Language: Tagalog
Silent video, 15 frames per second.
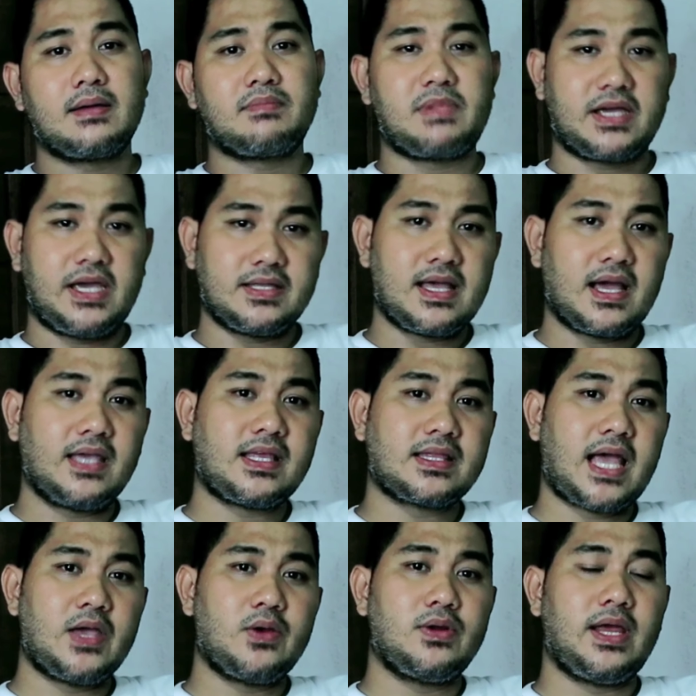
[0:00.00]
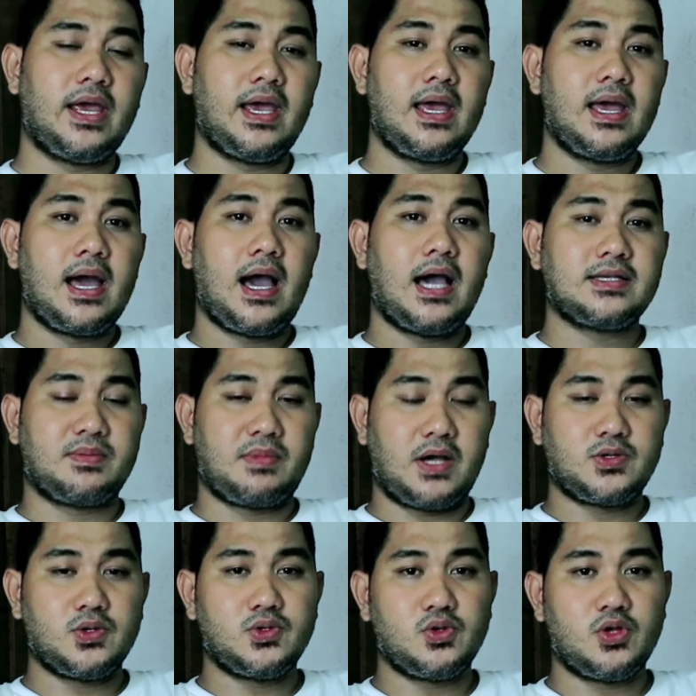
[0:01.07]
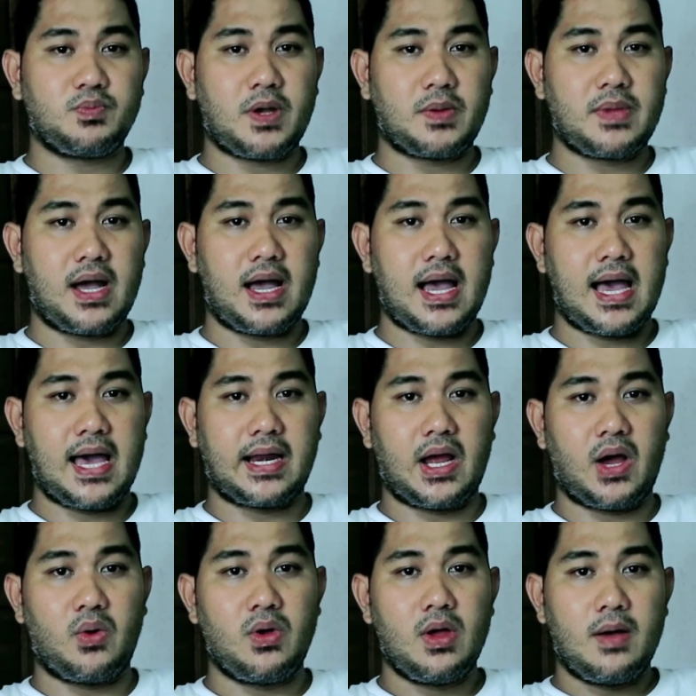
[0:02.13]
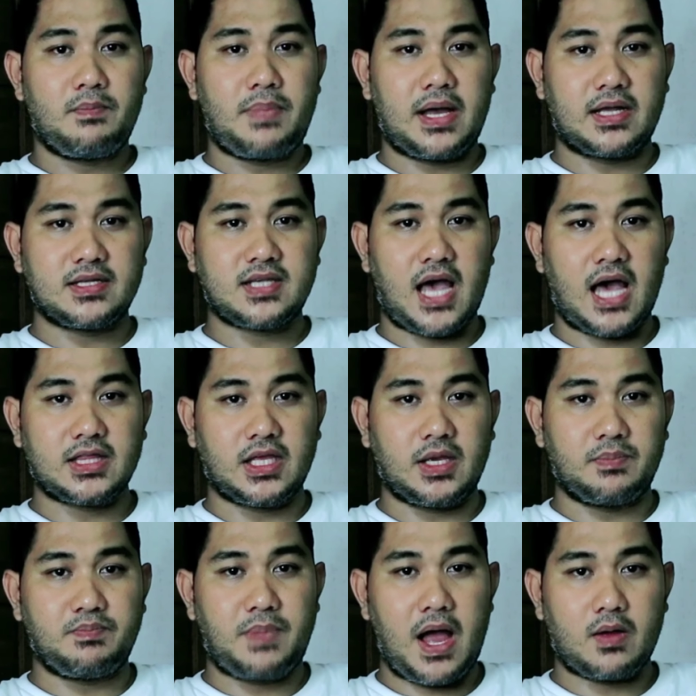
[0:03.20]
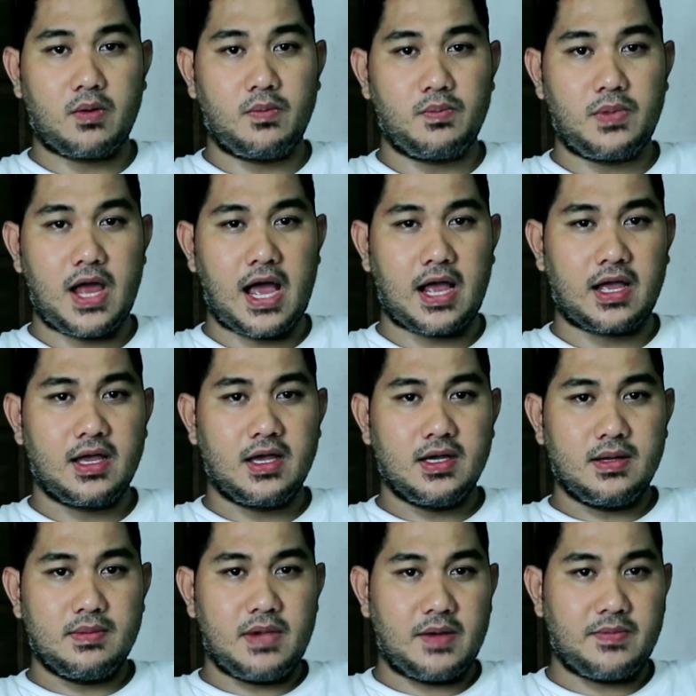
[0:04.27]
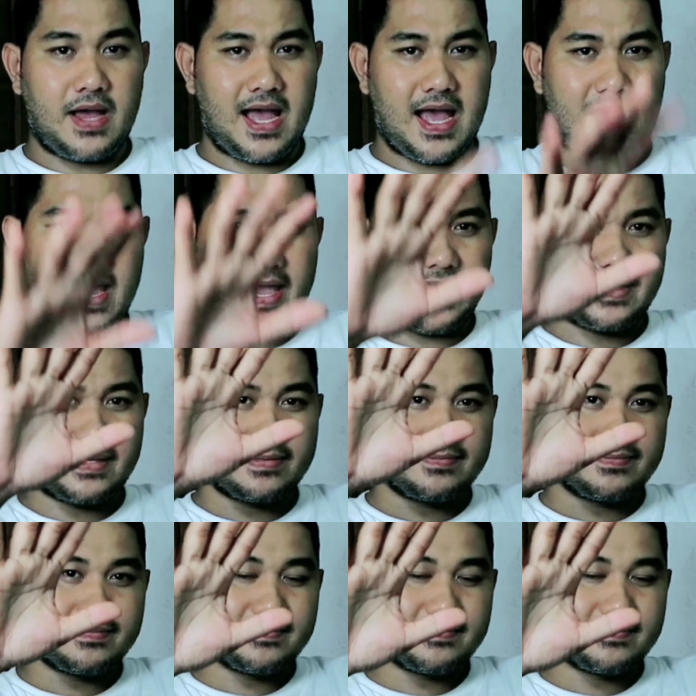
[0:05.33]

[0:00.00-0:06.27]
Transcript: magkita-kita tayo uli sa mga susunod pang mga araw para sa ating bagong vlog. Bye-bye!